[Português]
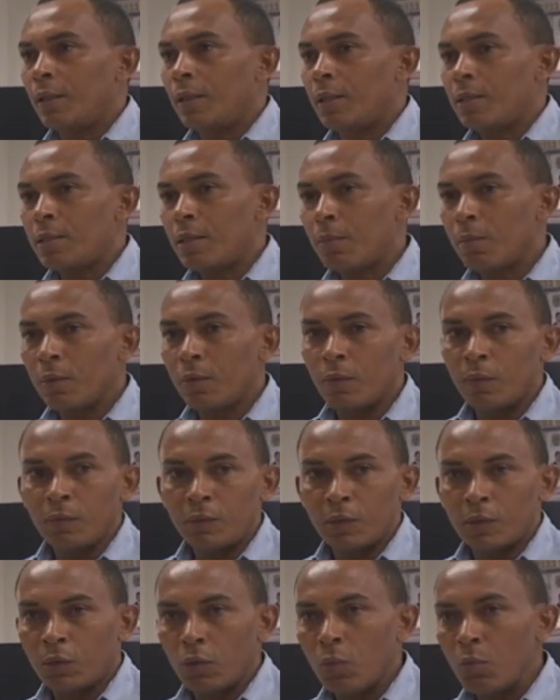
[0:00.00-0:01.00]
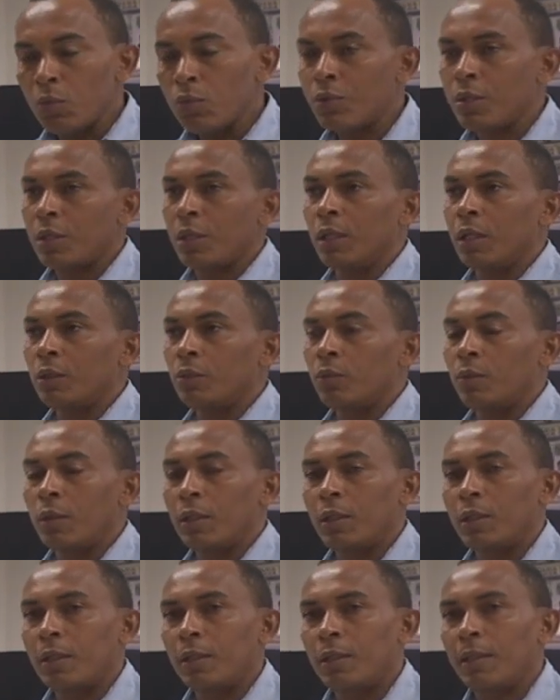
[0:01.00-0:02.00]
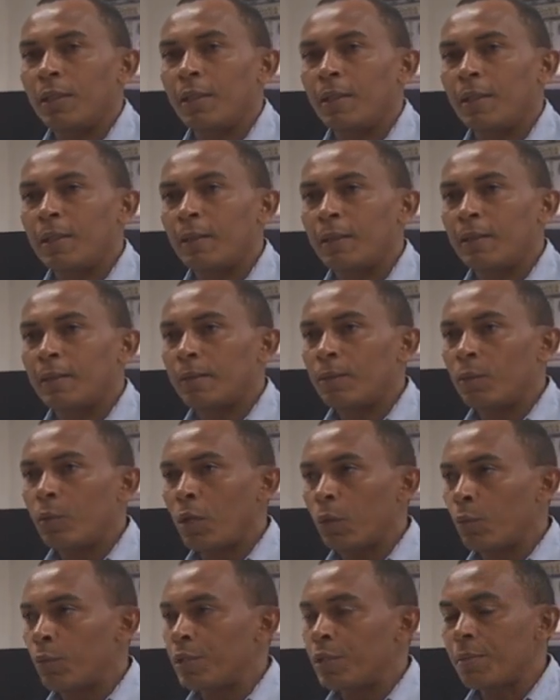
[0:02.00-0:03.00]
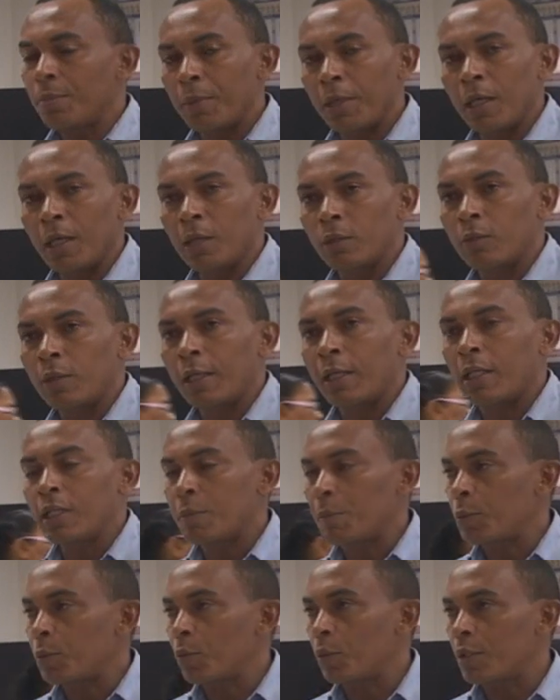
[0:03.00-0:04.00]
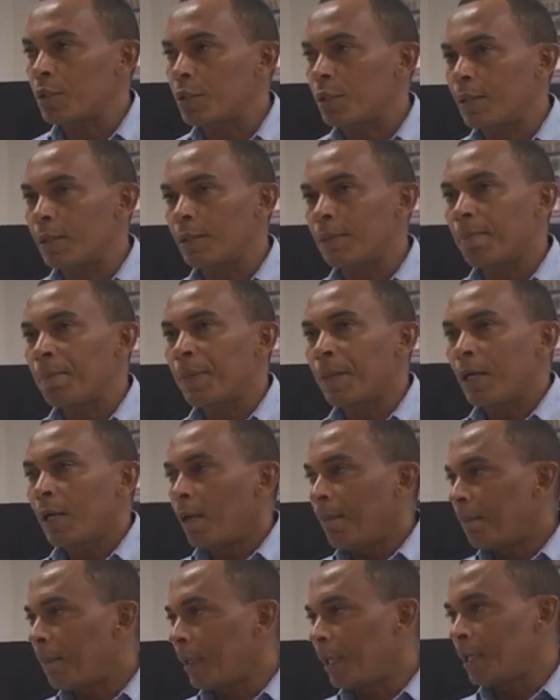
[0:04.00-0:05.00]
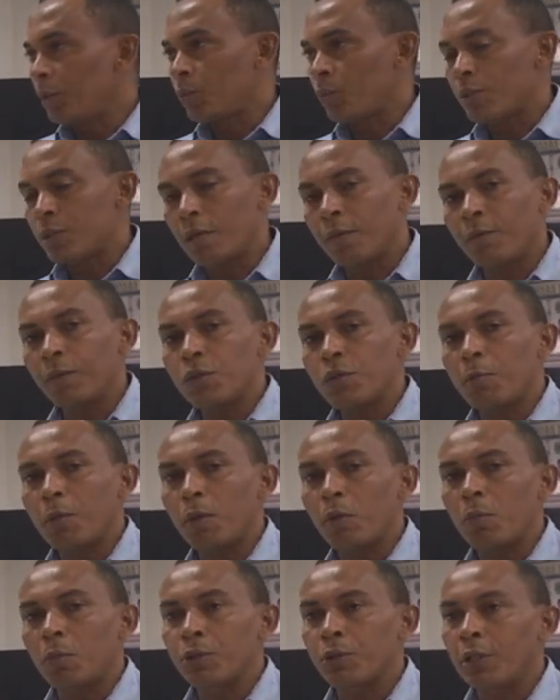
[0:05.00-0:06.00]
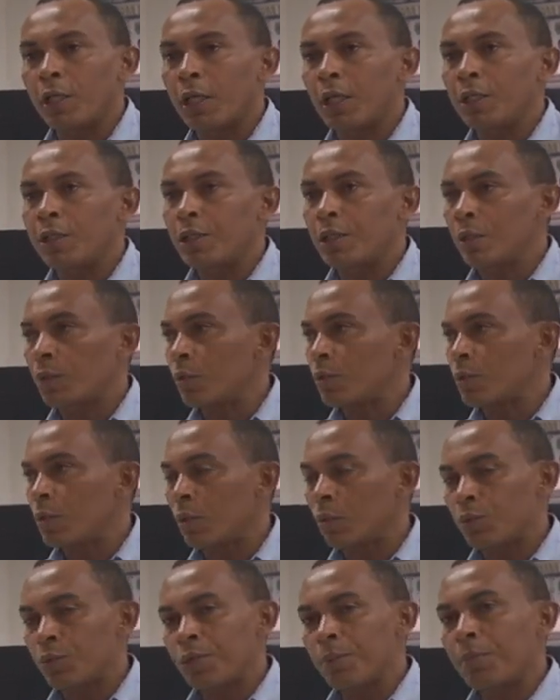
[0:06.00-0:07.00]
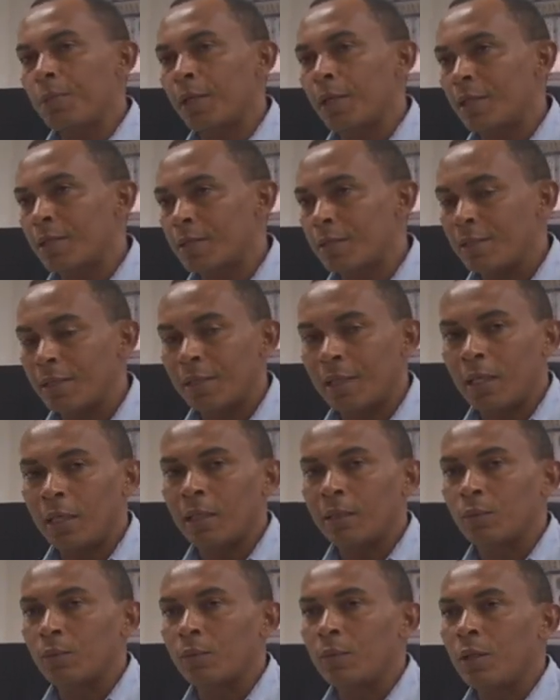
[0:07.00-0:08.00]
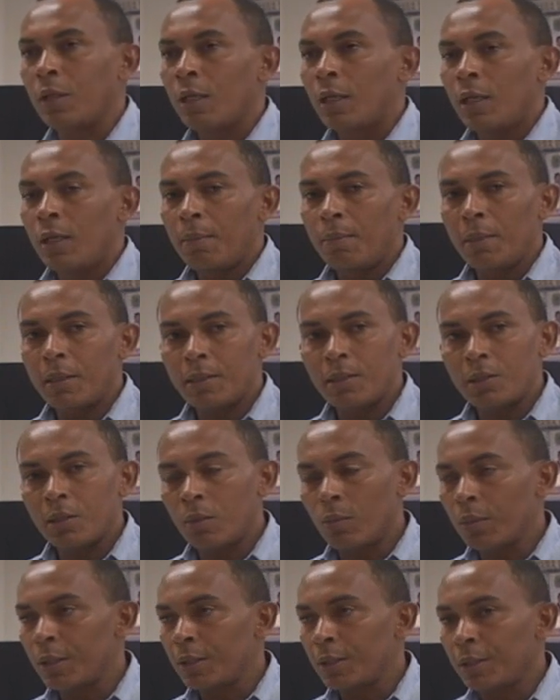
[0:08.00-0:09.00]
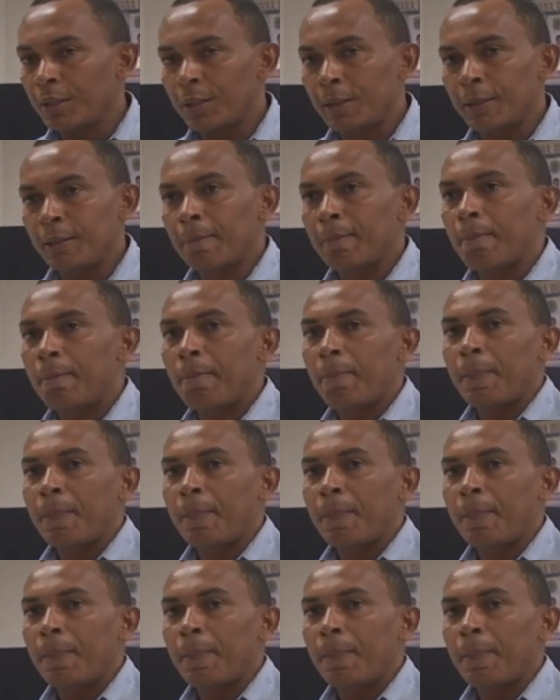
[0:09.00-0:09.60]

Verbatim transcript: essa, que estão buscando né, é, o reconhecimento daquelas pessoas que prestam serviço para a comunidade, que não são timberense nato, mas estão aí